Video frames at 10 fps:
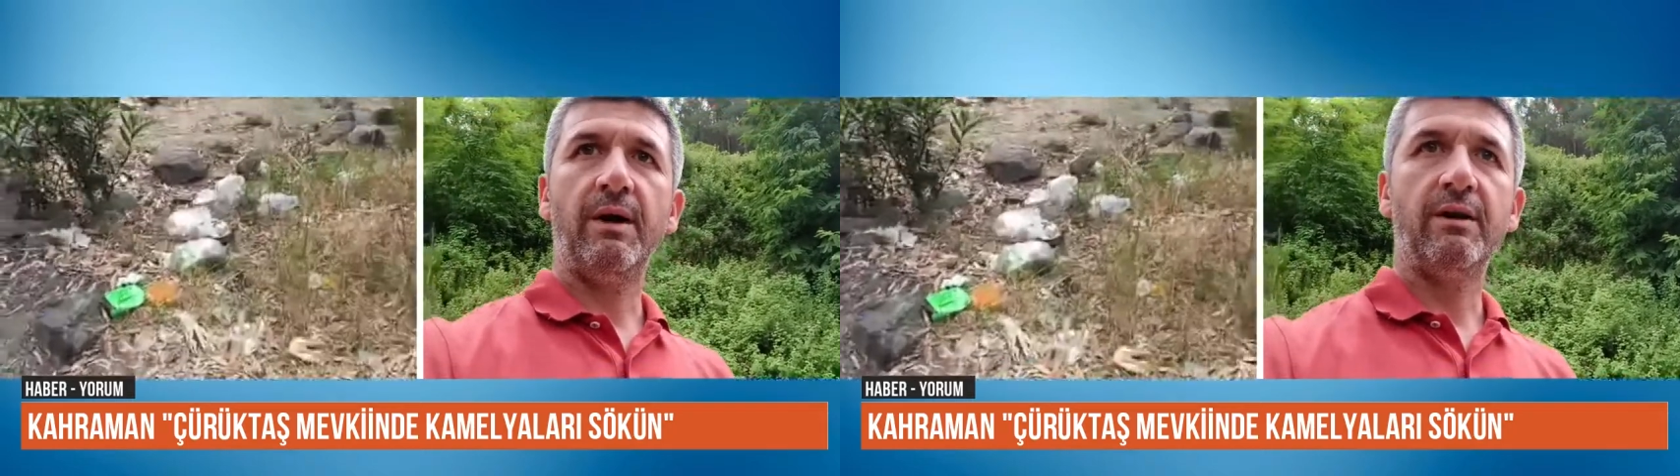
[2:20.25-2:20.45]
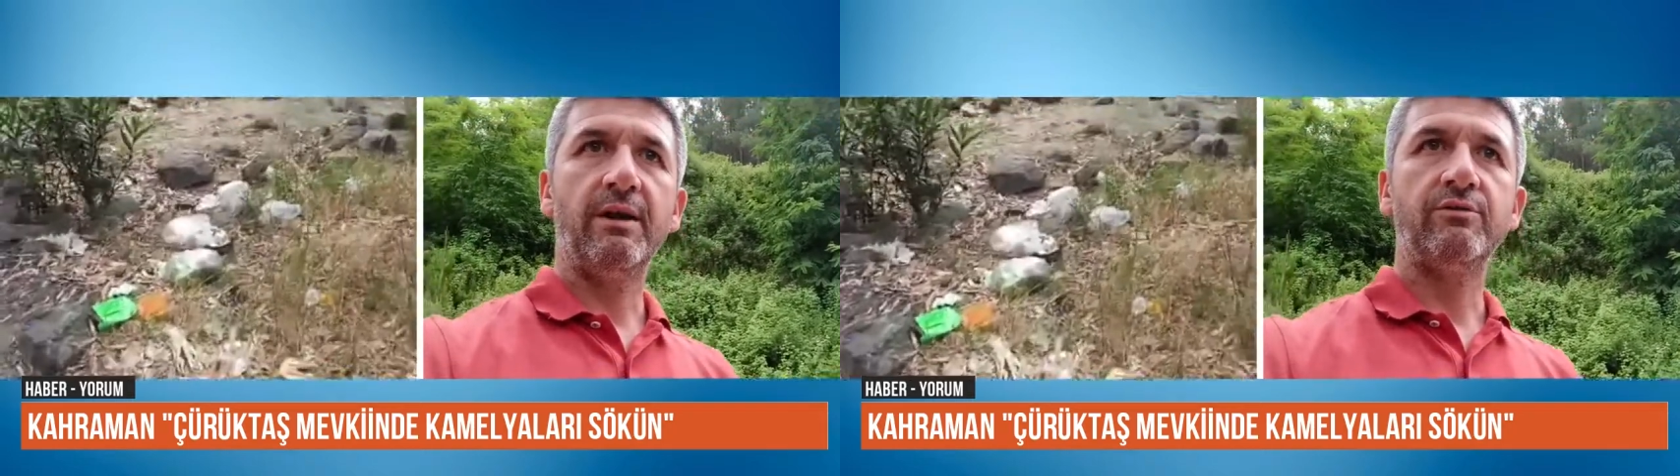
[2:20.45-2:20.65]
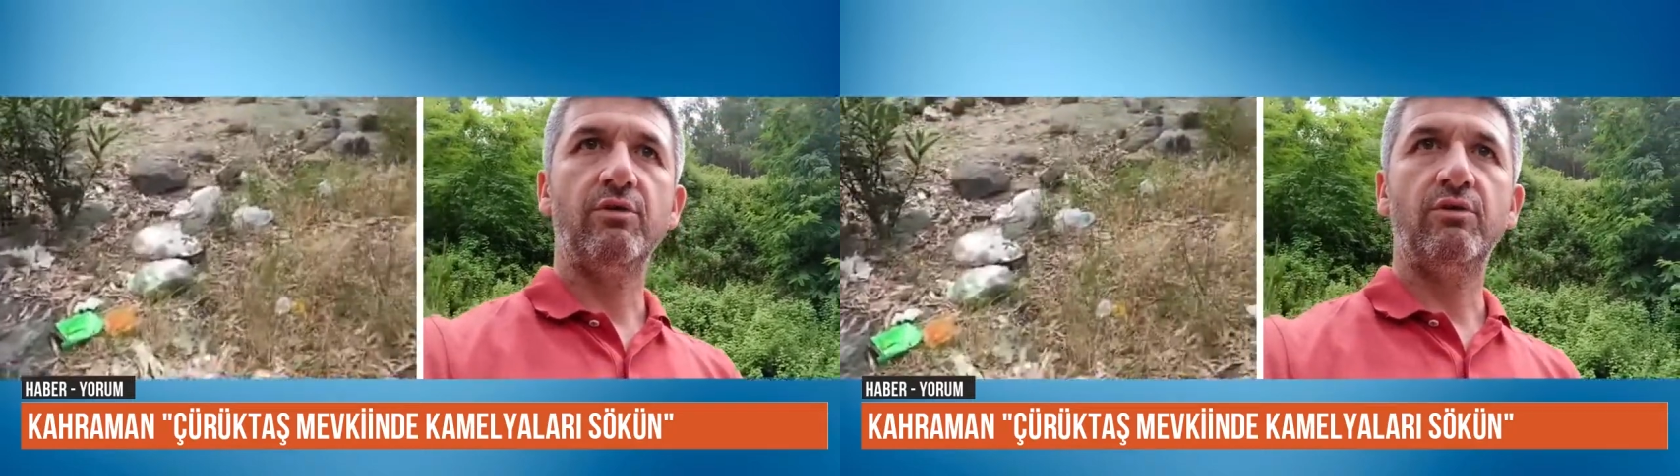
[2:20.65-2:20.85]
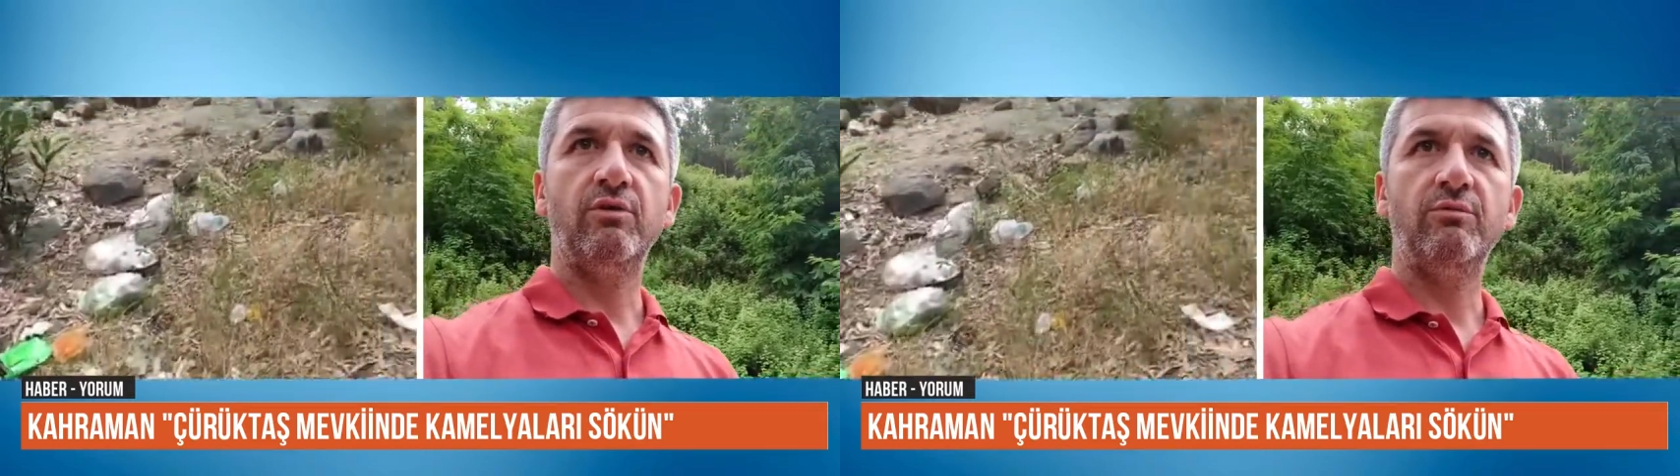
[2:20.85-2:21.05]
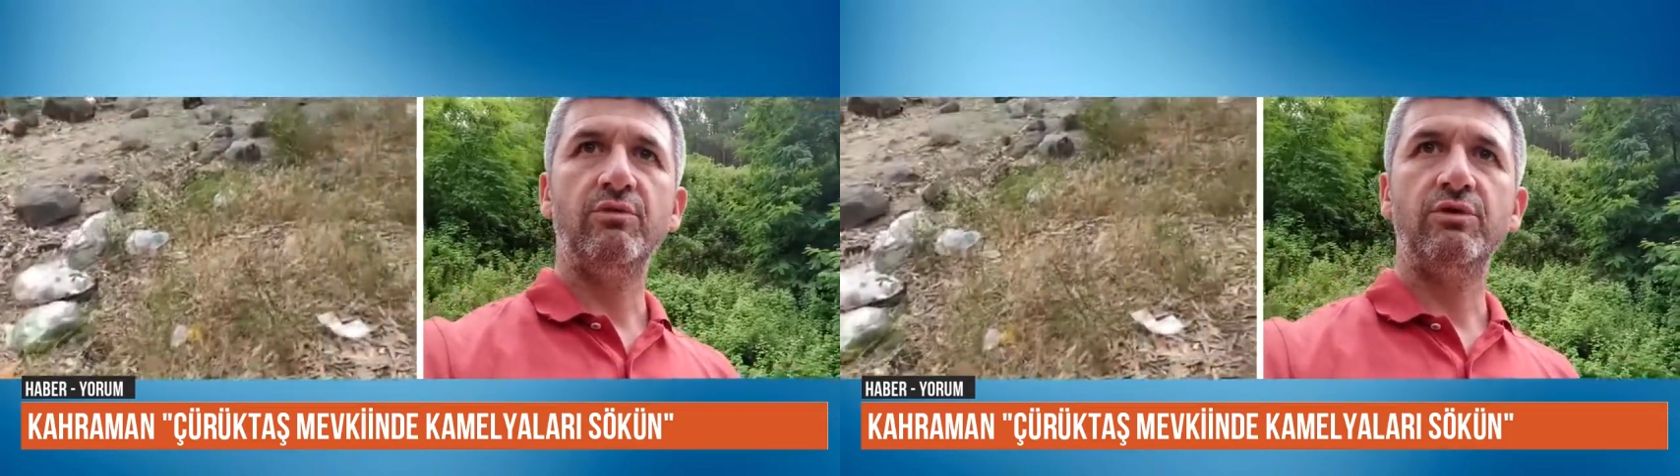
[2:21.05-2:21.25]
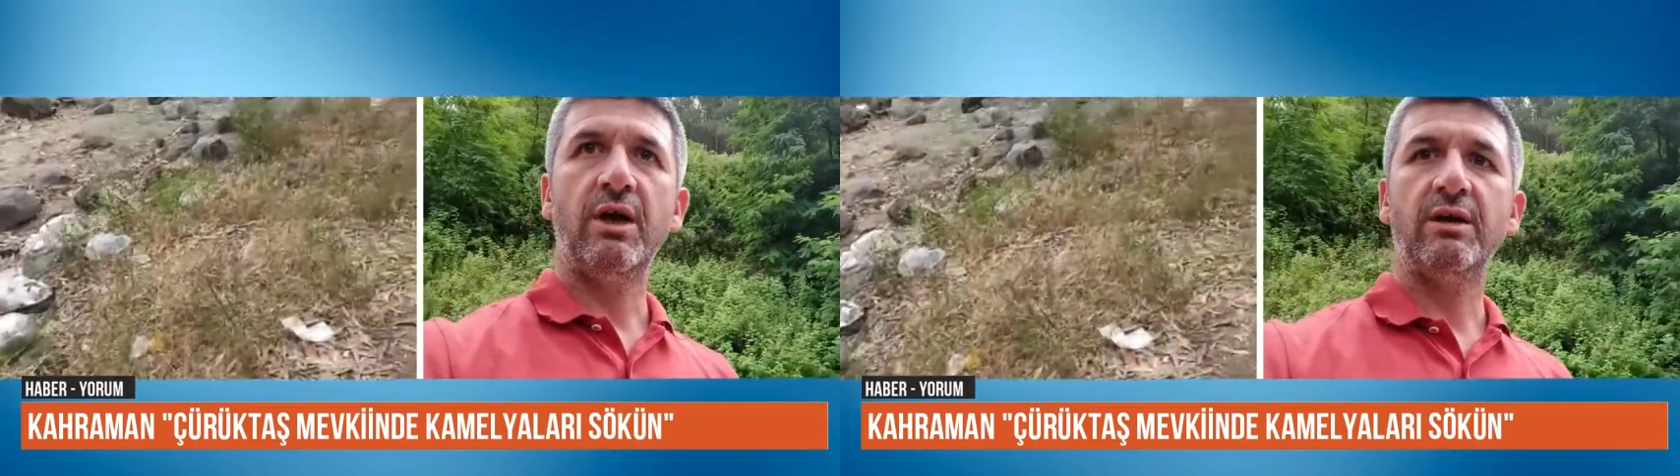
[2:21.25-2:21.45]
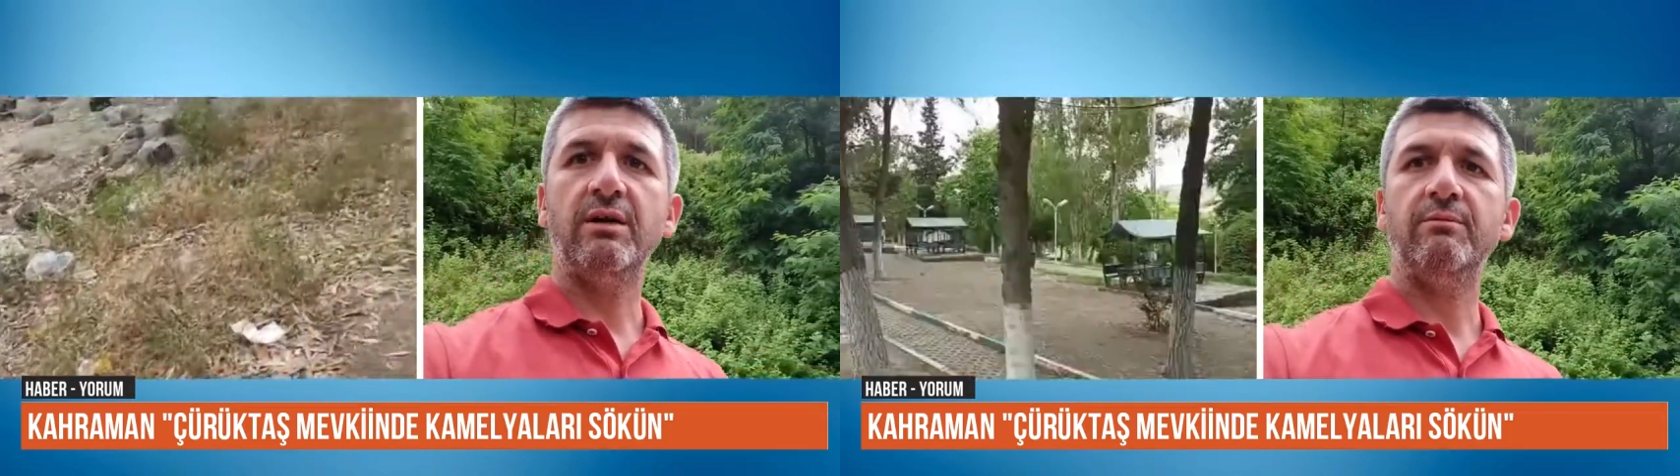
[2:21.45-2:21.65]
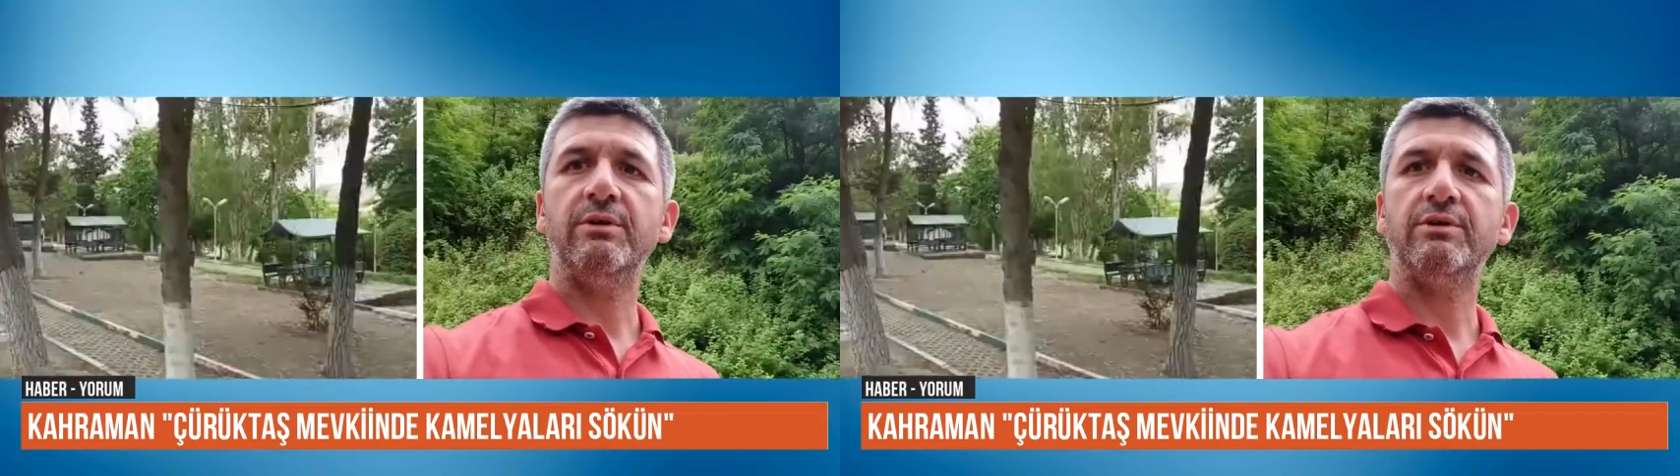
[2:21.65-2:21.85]
Banklar sökülmüş,
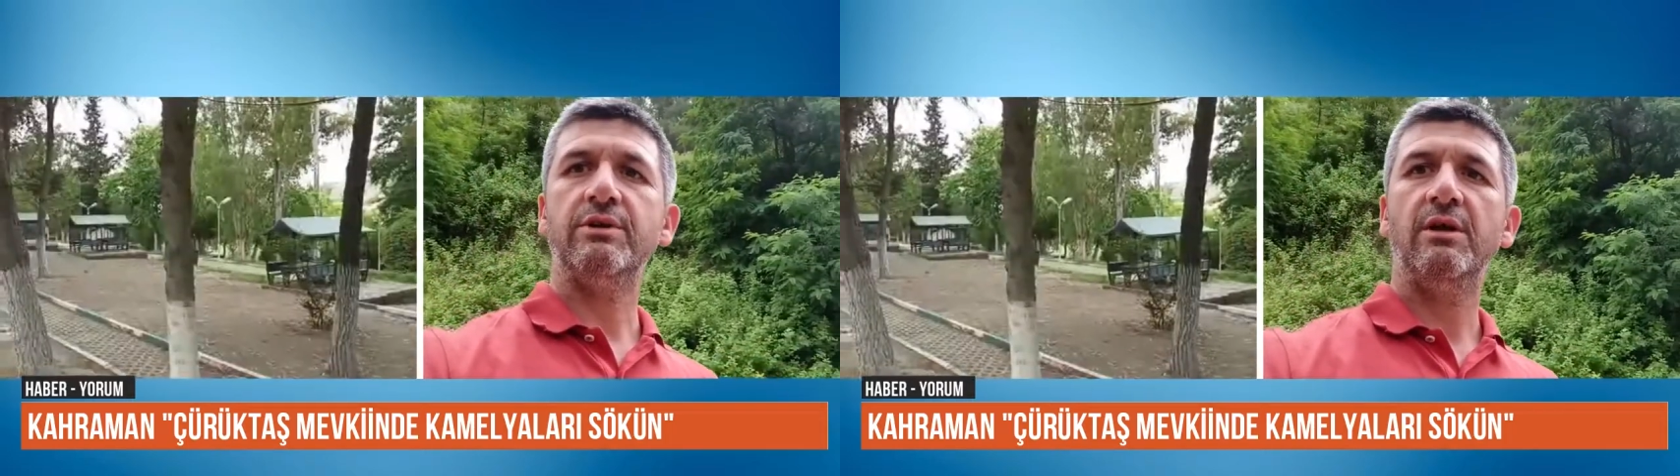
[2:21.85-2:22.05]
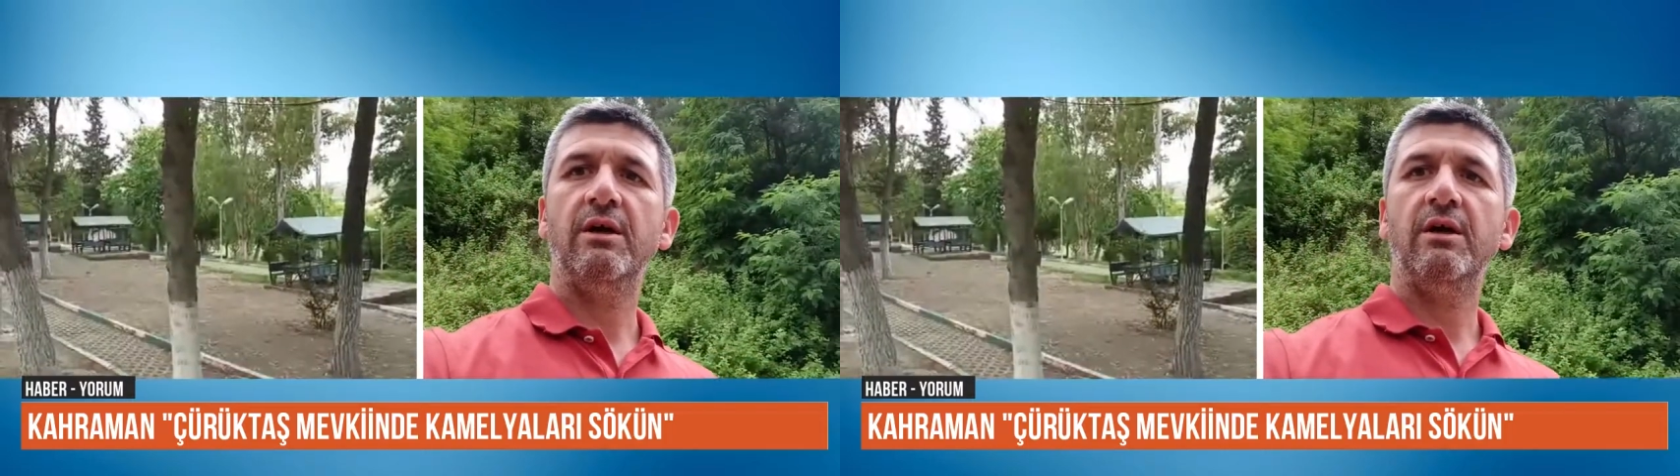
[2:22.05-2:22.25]
yakılmış.